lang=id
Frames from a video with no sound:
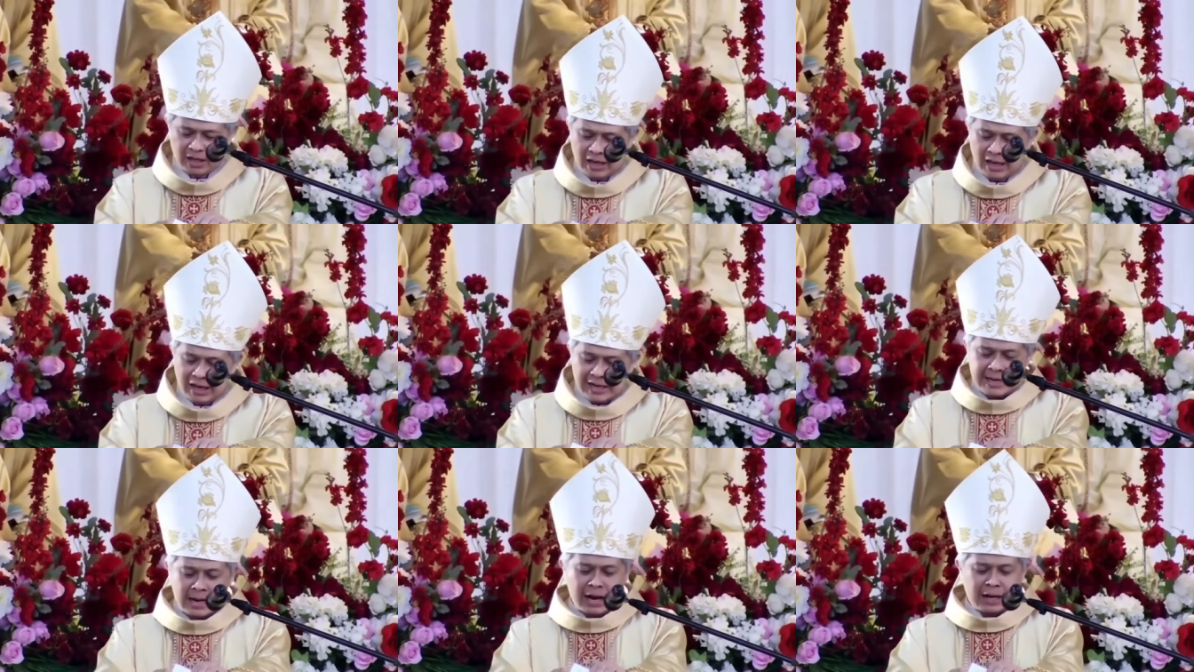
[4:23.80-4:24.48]

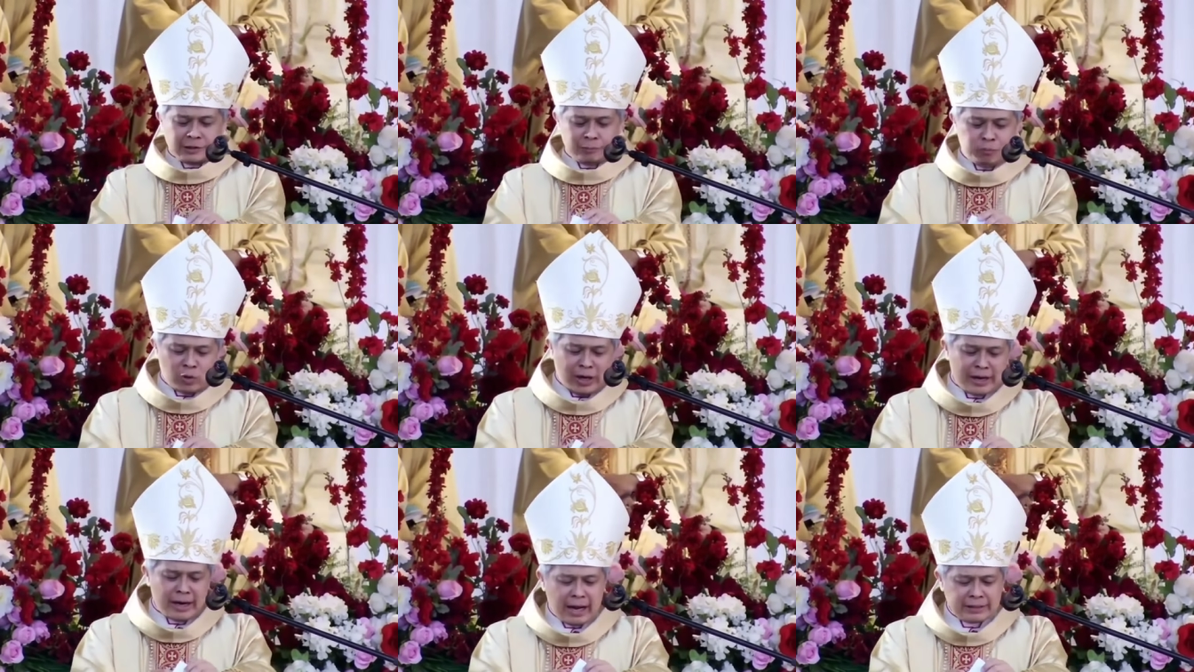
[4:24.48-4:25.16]
Lihat
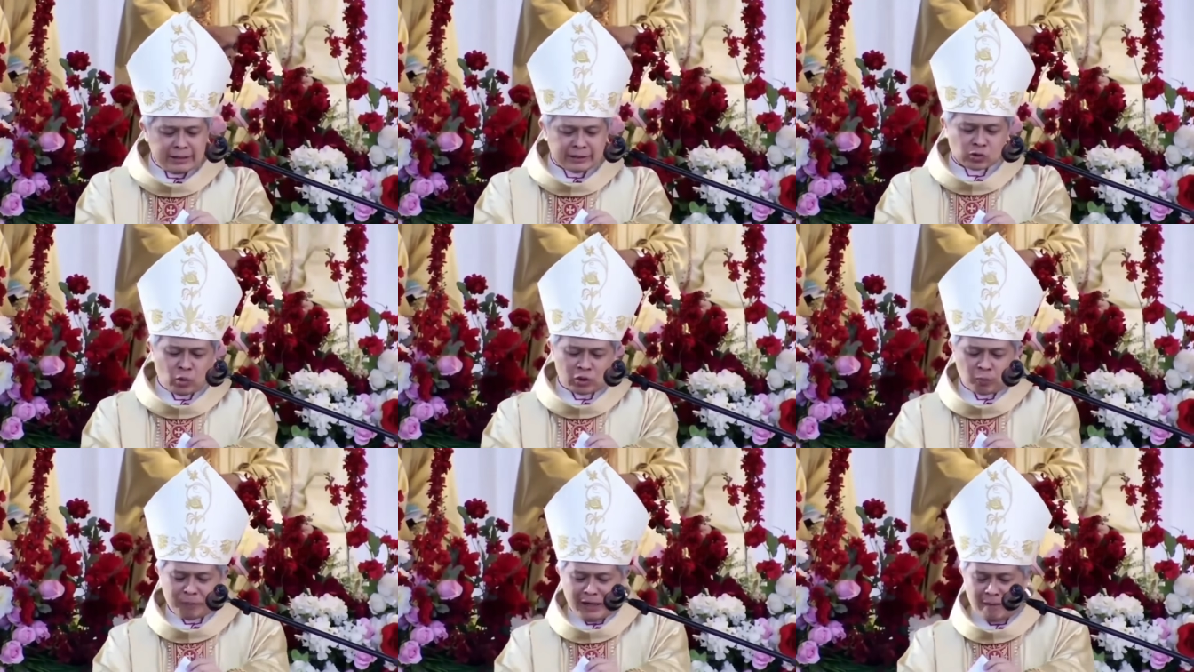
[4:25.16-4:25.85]
bukan hanya
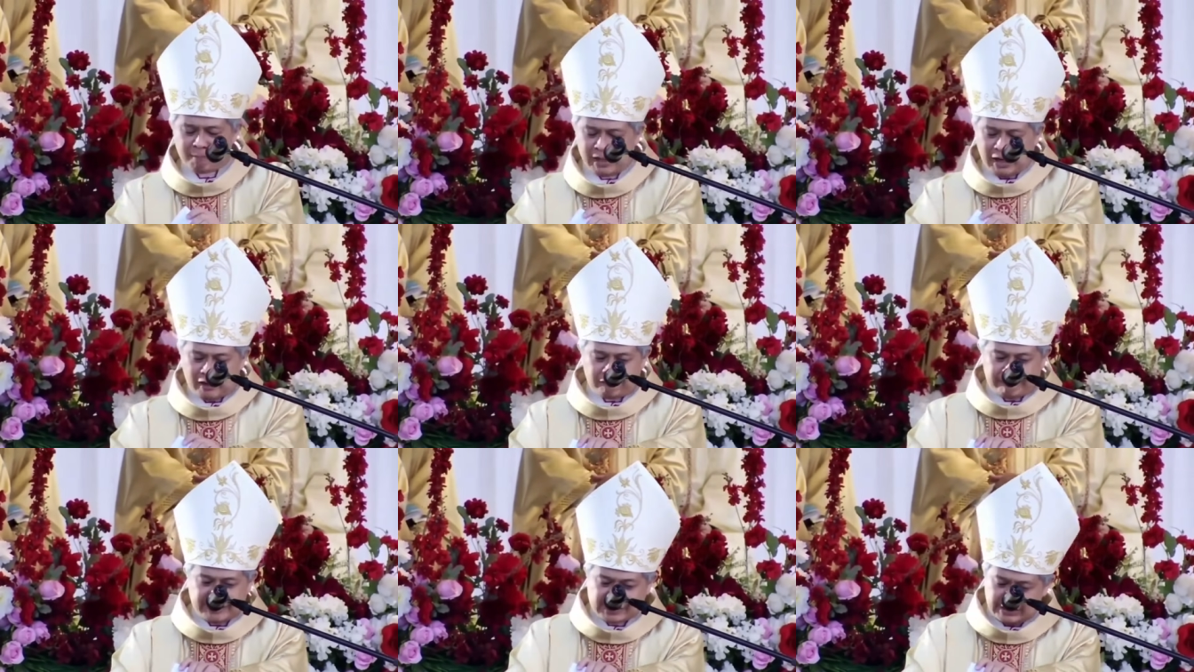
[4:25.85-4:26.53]
suatu penampilan
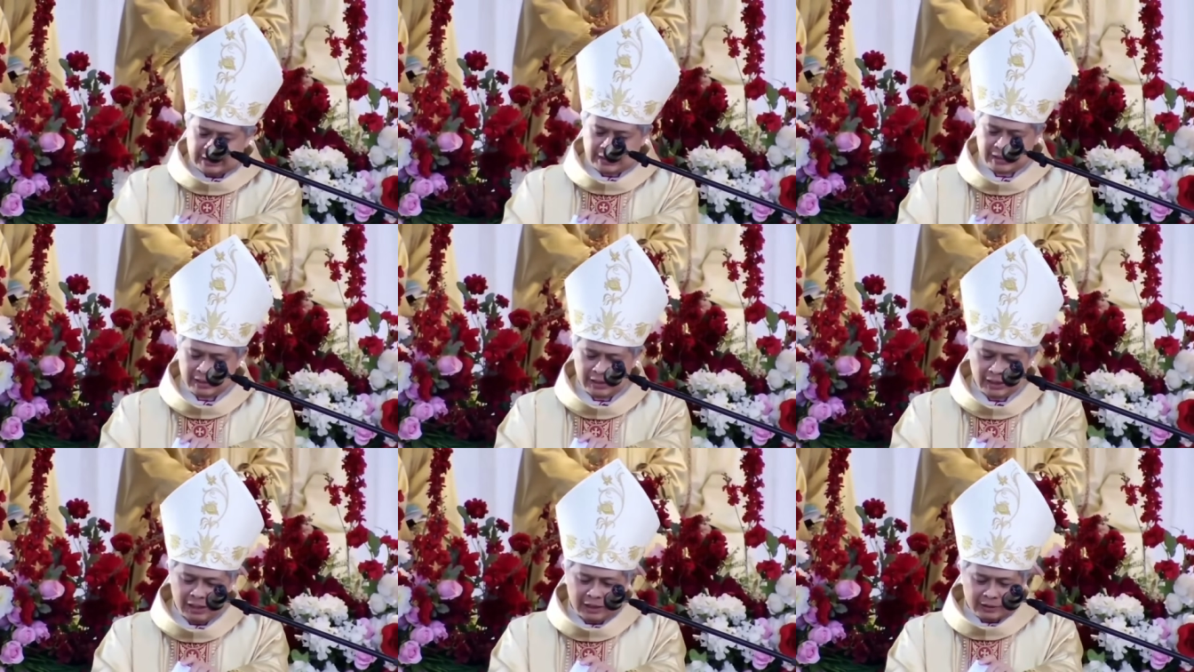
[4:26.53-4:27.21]
fisik,
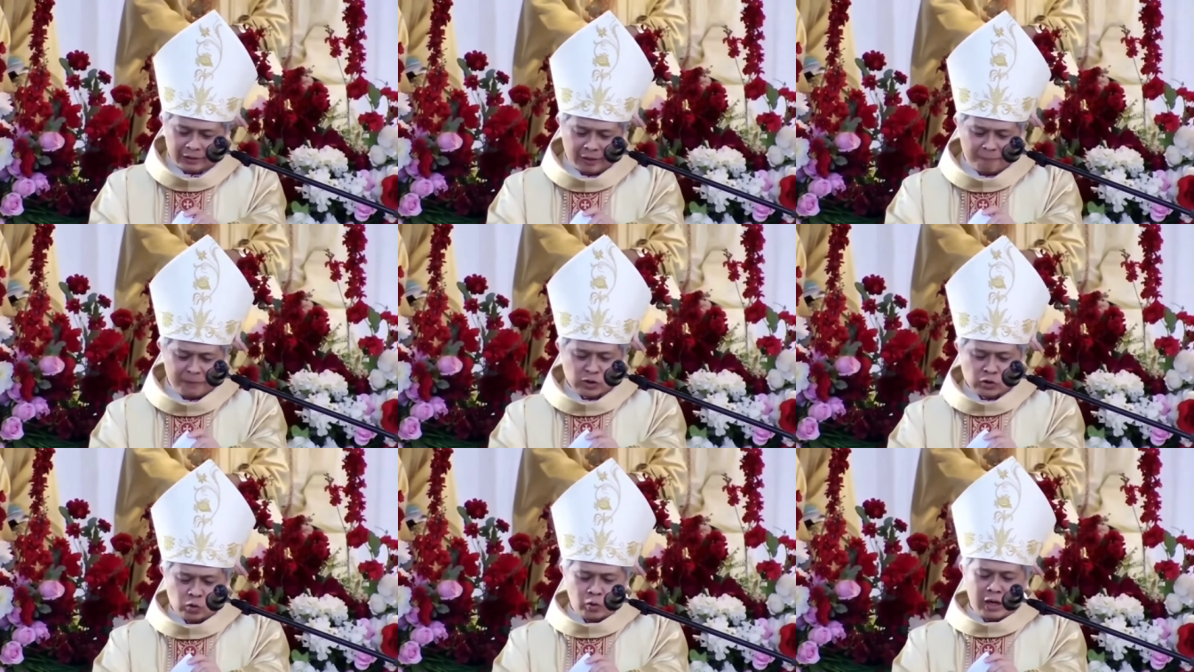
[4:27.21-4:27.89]
tetapi
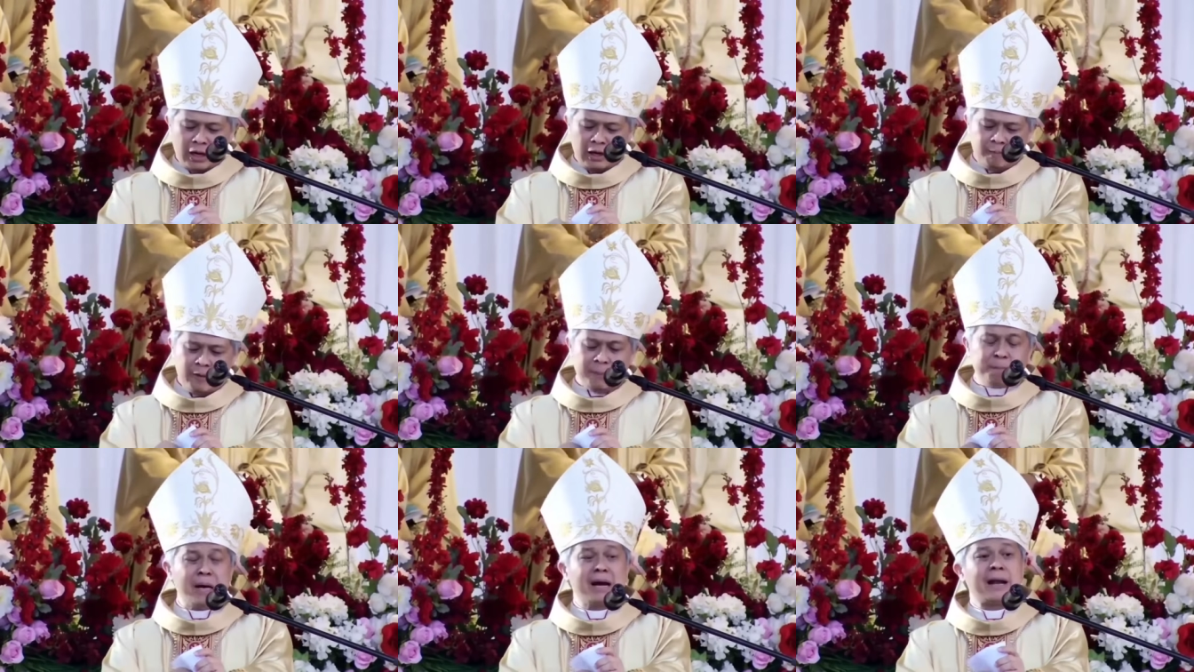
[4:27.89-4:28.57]
juga
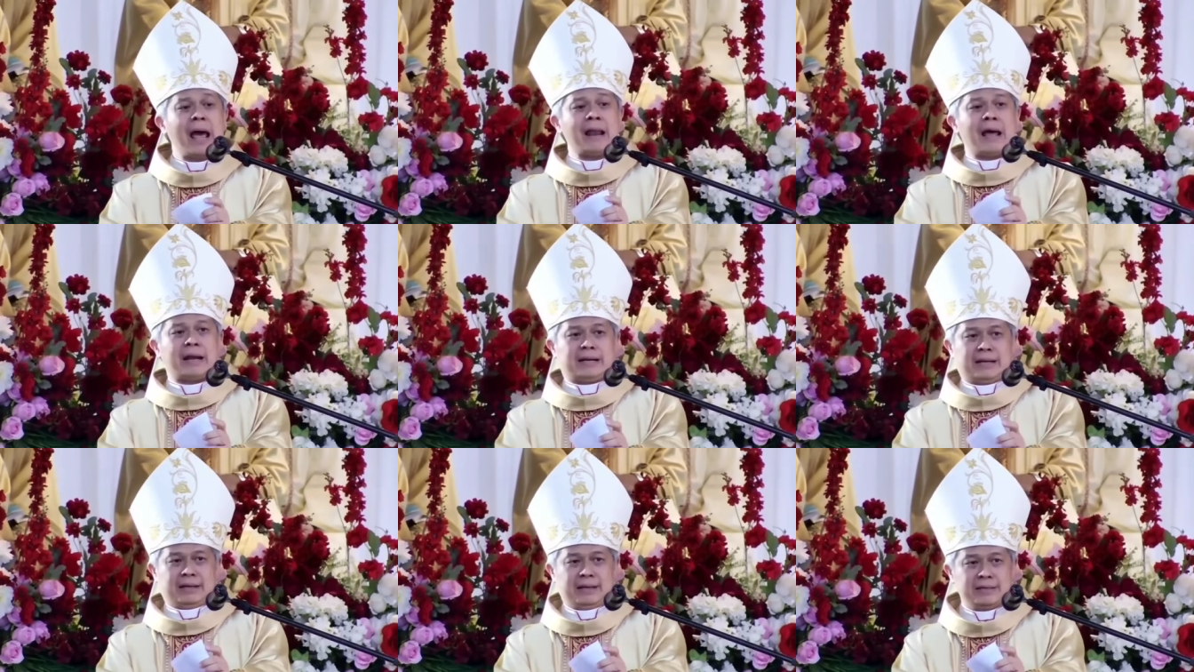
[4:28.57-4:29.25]
lebih
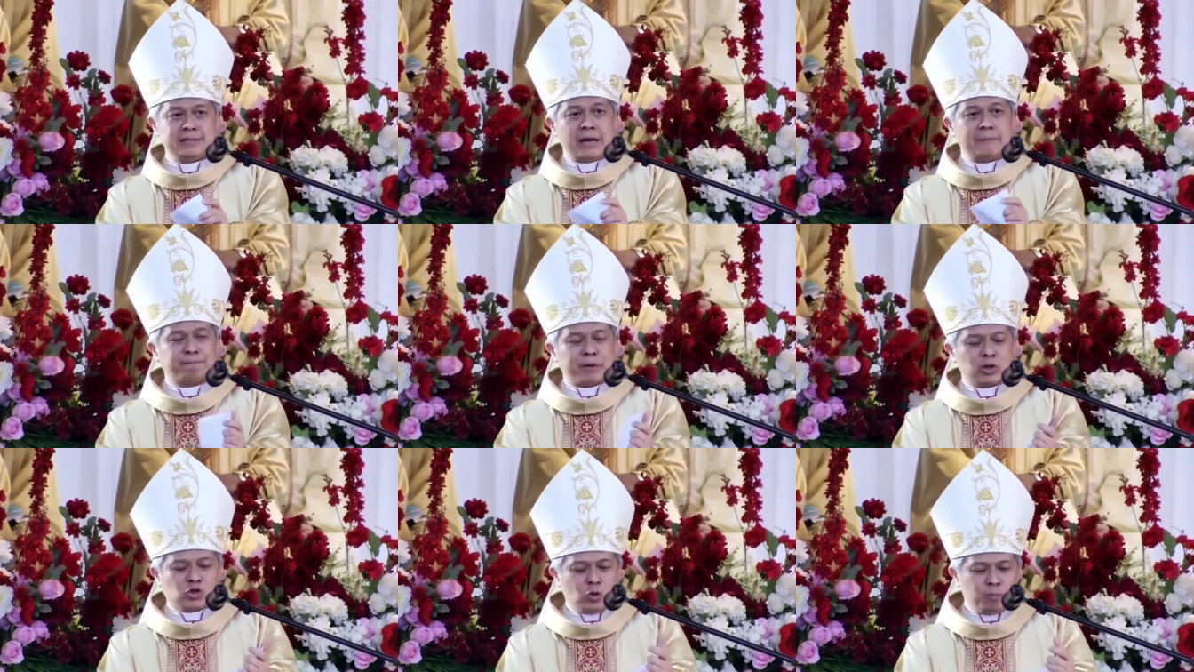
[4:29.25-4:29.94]
pengenalan dan
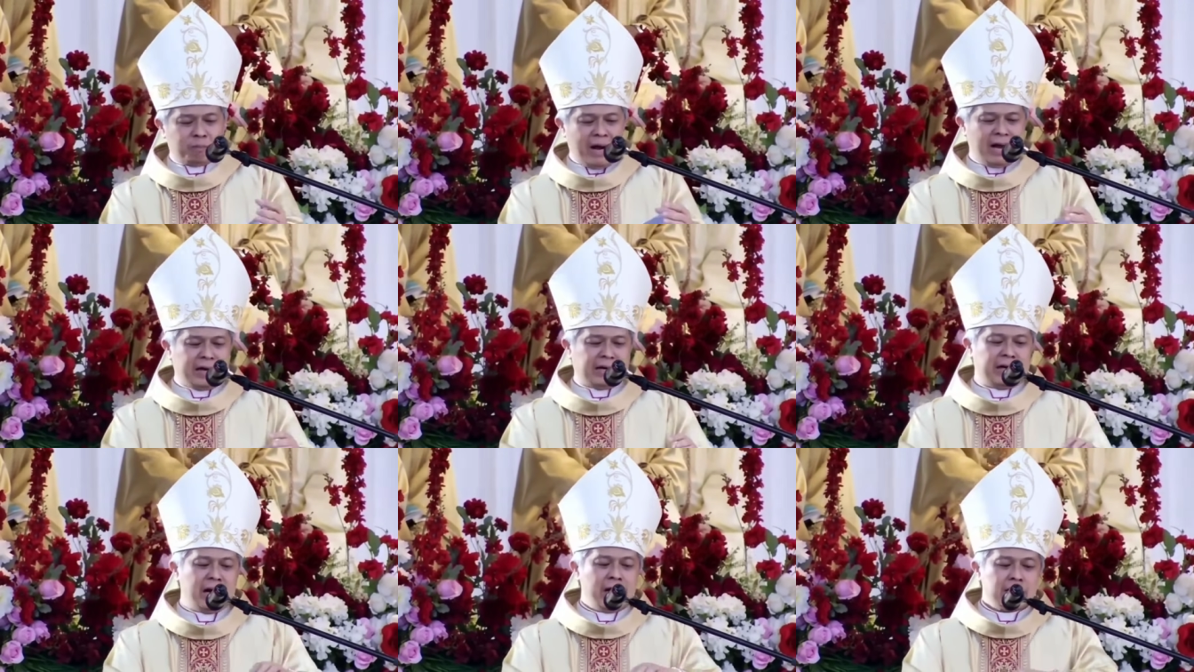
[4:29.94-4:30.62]

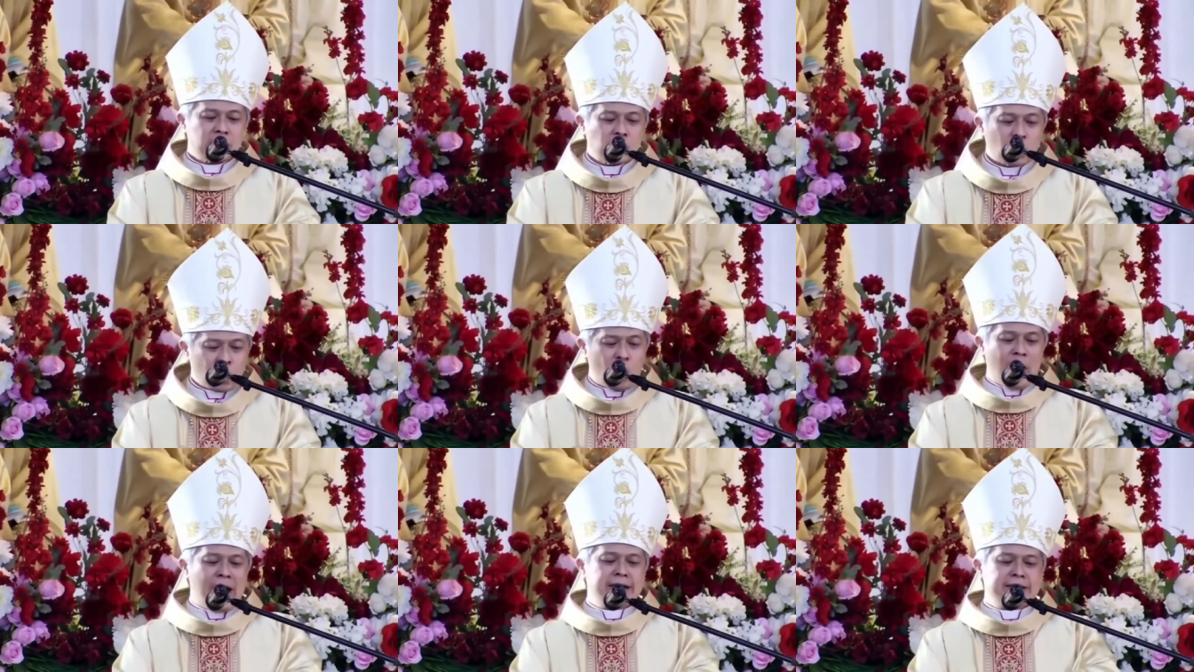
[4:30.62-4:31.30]
perjumpaan
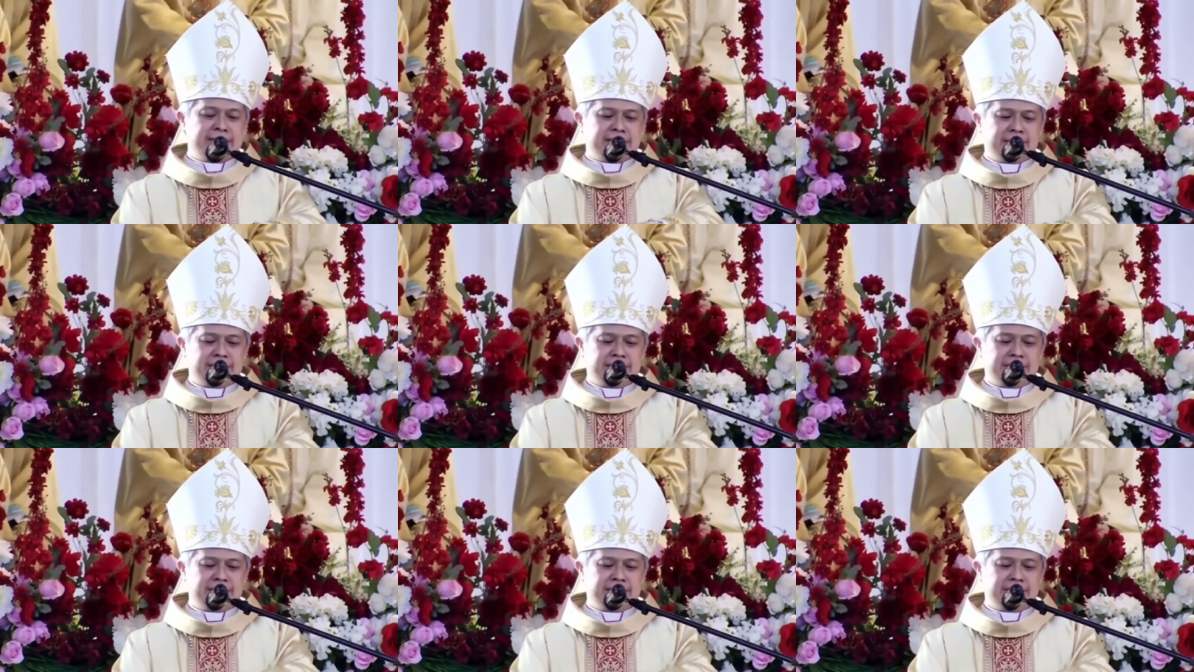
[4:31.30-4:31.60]
rohani.